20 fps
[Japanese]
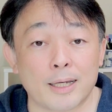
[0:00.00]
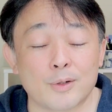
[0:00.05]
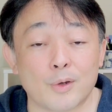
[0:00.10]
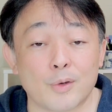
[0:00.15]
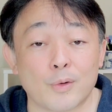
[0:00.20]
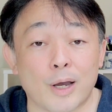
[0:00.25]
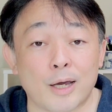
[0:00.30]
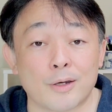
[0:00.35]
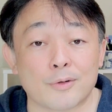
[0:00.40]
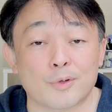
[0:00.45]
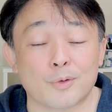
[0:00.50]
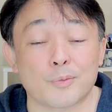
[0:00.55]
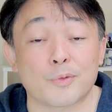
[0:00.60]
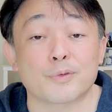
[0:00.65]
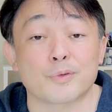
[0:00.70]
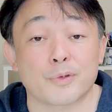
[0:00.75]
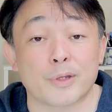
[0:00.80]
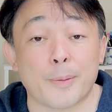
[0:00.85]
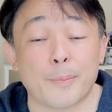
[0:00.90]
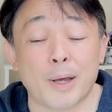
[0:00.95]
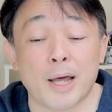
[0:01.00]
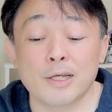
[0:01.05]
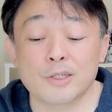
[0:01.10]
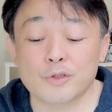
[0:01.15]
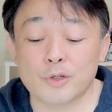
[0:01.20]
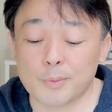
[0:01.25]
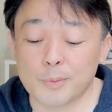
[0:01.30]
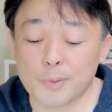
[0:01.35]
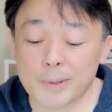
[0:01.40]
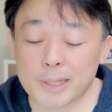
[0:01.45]
いろいろあると思うので、まあ、
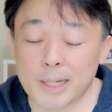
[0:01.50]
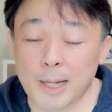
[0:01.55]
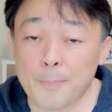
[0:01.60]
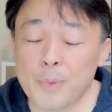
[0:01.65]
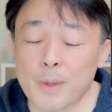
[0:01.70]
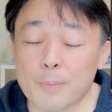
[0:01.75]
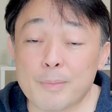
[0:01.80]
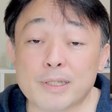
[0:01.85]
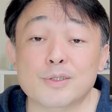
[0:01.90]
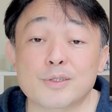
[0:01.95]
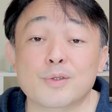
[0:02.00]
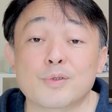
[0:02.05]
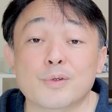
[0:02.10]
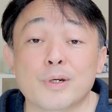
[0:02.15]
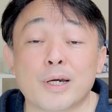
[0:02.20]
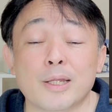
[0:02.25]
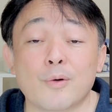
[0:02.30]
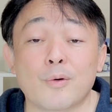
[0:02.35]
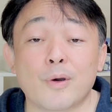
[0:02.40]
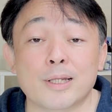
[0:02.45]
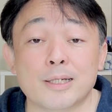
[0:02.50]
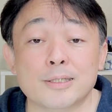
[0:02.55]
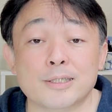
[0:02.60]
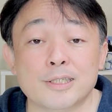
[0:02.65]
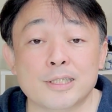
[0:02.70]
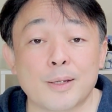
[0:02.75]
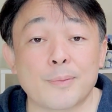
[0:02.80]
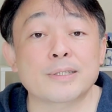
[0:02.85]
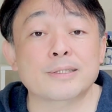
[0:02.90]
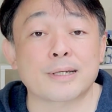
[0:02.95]
それもまた別の動画でお話
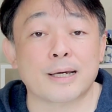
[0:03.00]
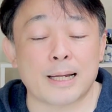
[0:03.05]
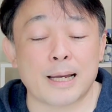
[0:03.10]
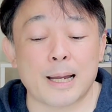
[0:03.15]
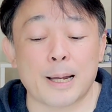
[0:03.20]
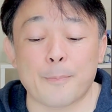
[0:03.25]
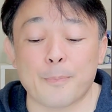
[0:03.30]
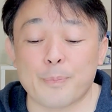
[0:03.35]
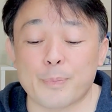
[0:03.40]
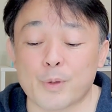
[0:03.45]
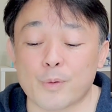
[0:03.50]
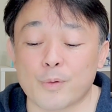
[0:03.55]
ししてますから、